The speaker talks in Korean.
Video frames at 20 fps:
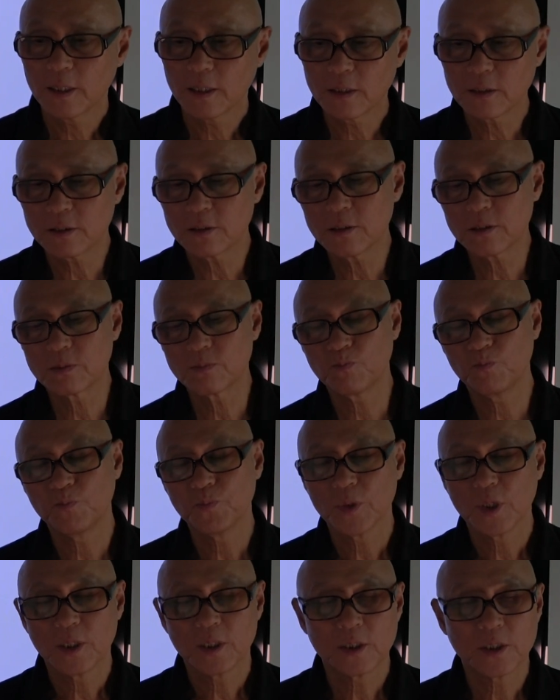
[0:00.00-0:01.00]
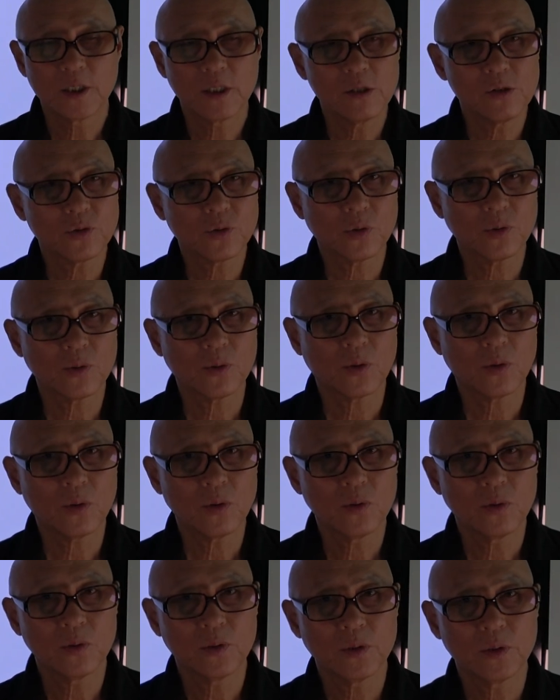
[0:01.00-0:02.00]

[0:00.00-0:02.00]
그래서 질소도